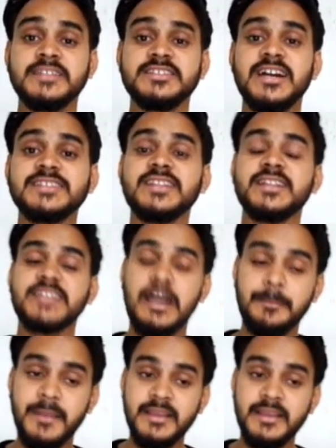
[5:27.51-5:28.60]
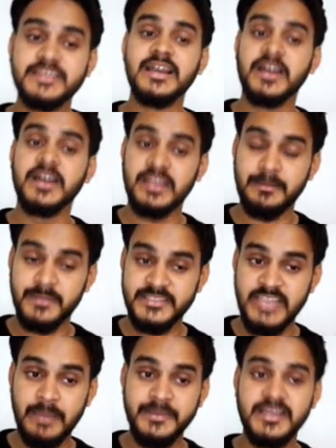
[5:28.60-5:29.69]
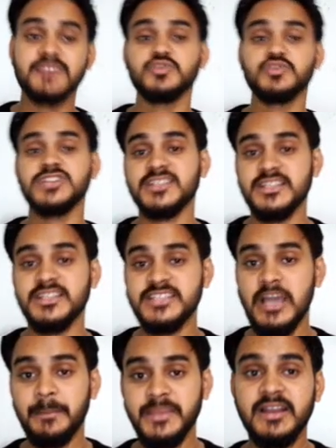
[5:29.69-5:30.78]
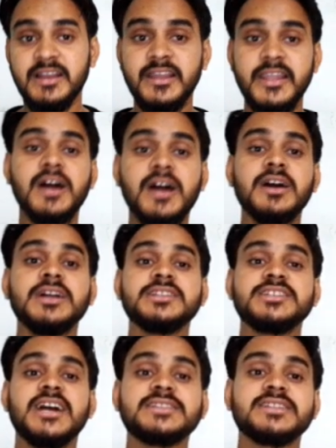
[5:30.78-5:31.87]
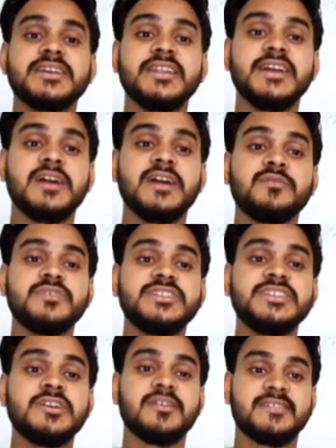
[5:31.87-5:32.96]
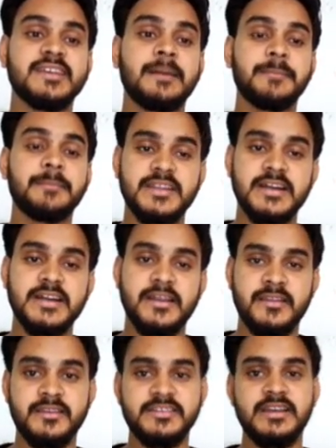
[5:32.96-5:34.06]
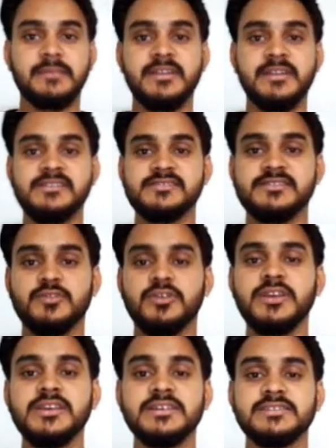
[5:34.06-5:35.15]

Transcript: छात्राध्यापक या अगर आप अध्यापिका हैं तो छात्र अध्यापिका क्रिया छात्र क्रिया विधि और श्यामपट कार्य ये हमारी चीज़ें हो गई